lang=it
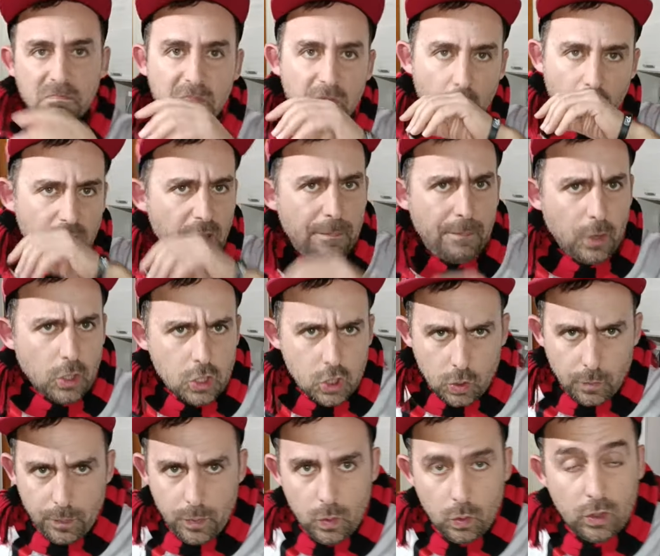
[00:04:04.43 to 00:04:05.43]
Non ne
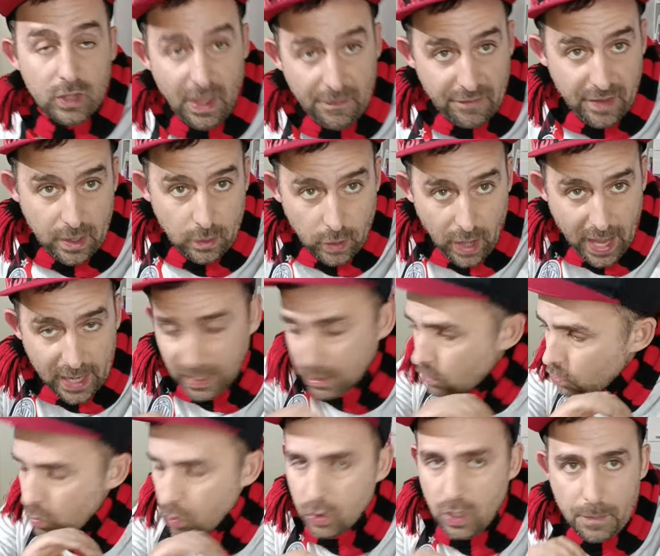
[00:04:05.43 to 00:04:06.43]
posso più, davvero raga,
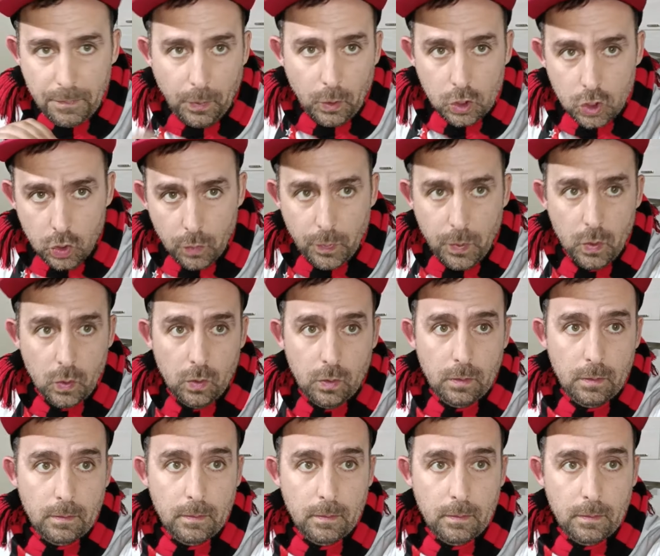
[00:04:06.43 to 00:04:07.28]
non ne posso più.